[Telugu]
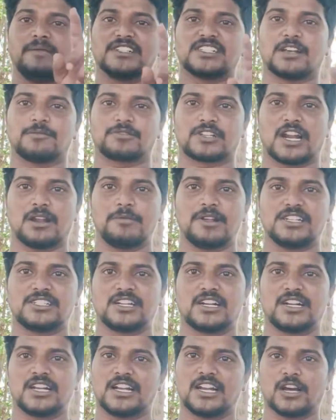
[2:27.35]
మీరు సబ్స్క్రైబ్
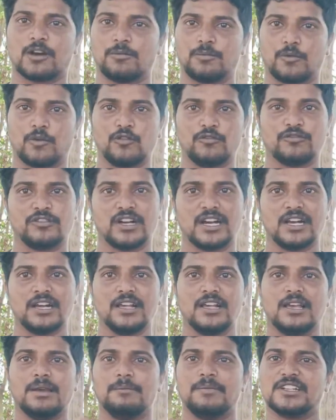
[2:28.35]
చేసినట్టుగా నాకు
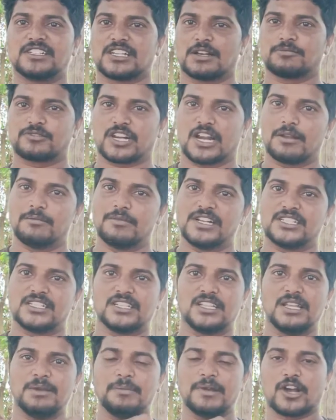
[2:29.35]
ప్రూఫ్గా మీరు సబ్స్క్రైబ్
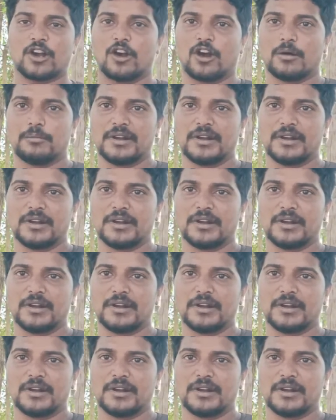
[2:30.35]
చేసింది మీ